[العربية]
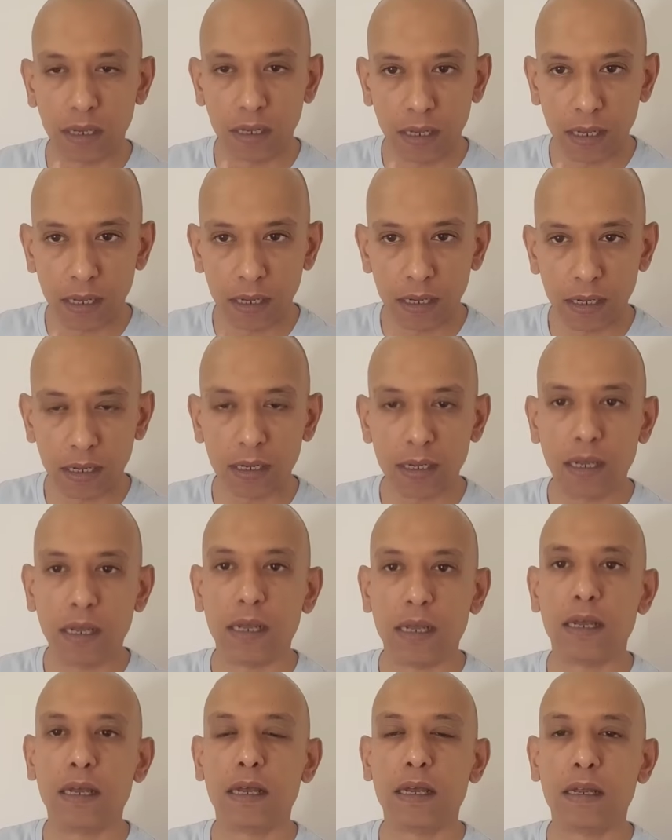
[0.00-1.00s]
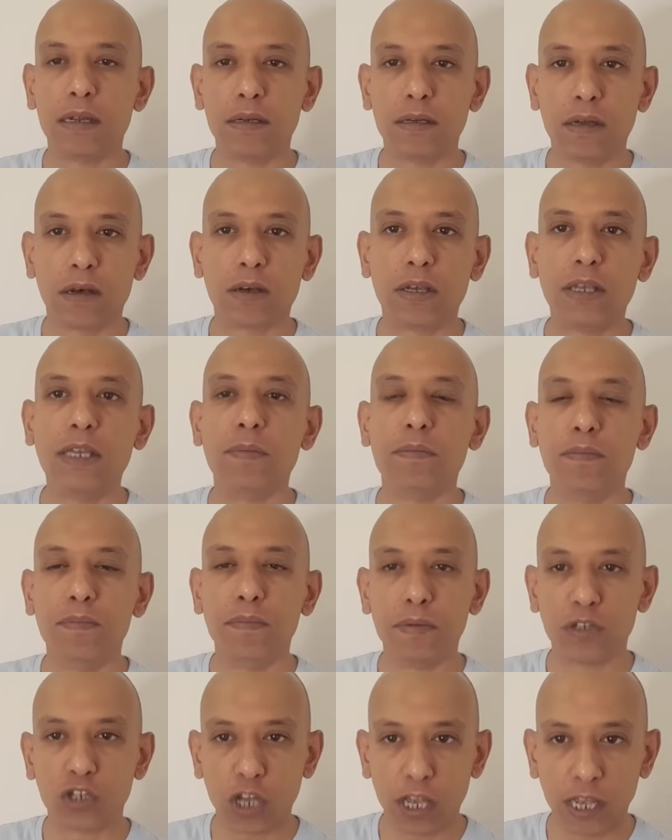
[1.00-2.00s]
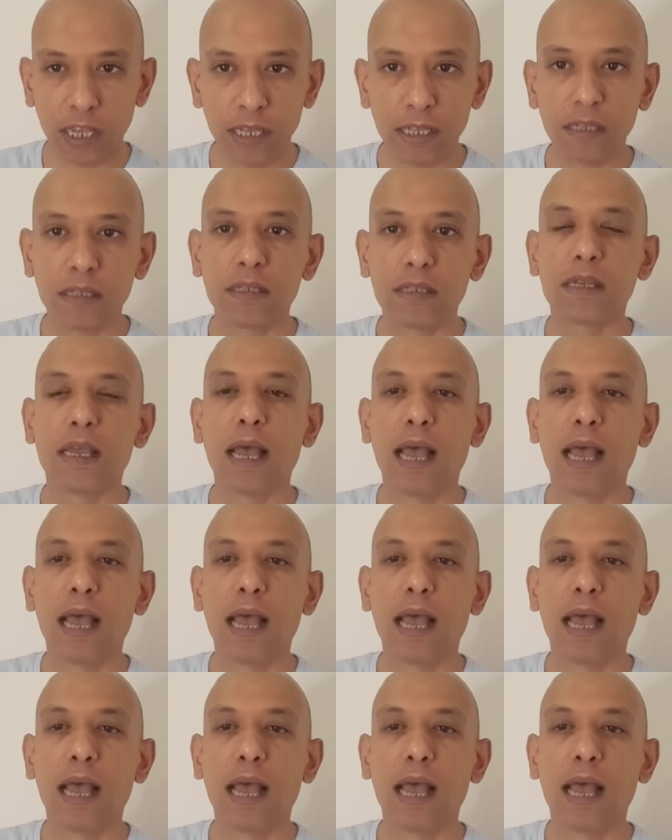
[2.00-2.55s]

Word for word: آه، آه، نقيب شهيد